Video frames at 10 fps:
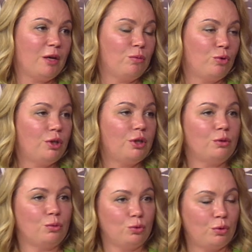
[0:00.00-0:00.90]
более
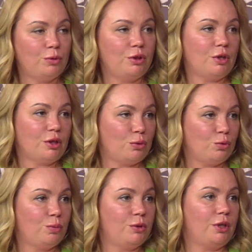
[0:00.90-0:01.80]
удобный,
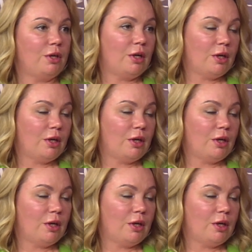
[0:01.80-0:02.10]
доступный